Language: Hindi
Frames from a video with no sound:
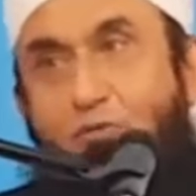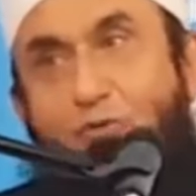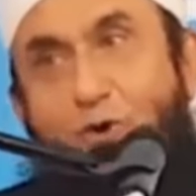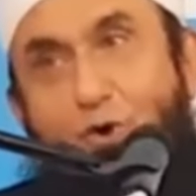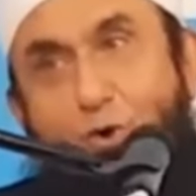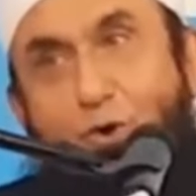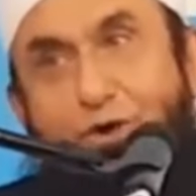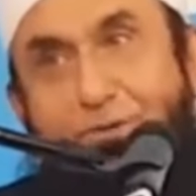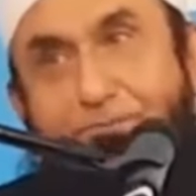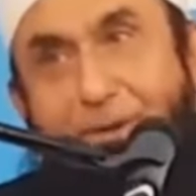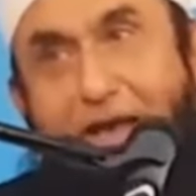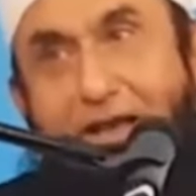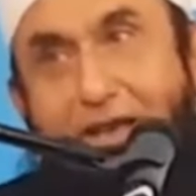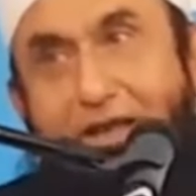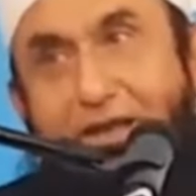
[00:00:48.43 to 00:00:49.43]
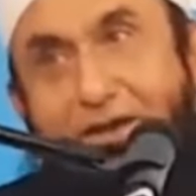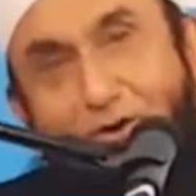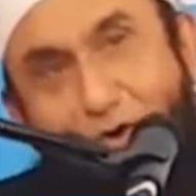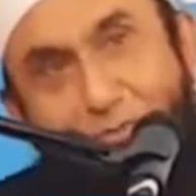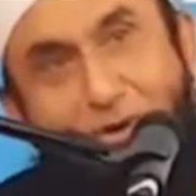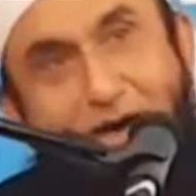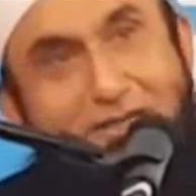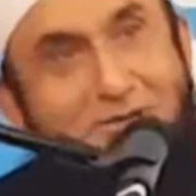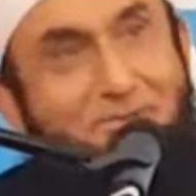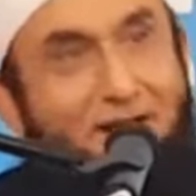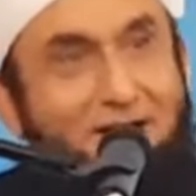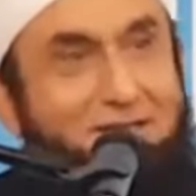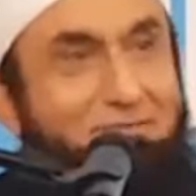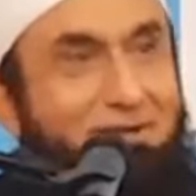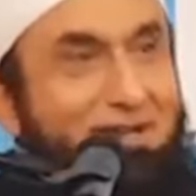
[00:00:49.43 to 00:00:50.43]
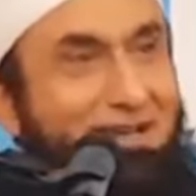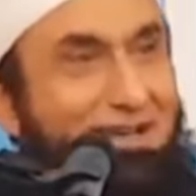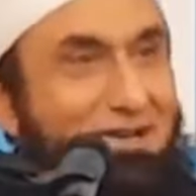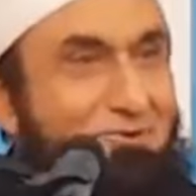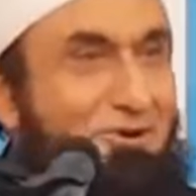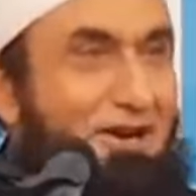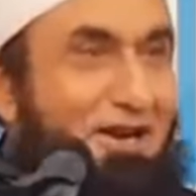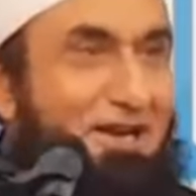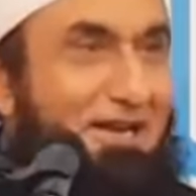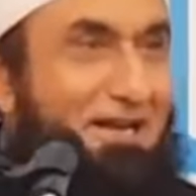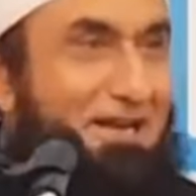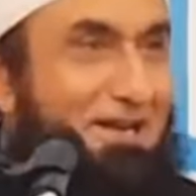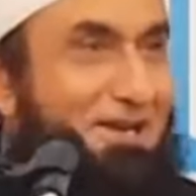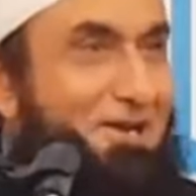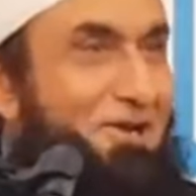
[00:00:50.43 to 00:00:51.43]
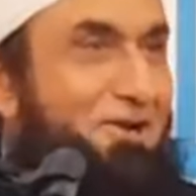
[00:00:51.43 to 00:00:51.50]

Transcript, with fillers: वो रोई पहले और बात बाद में कहने की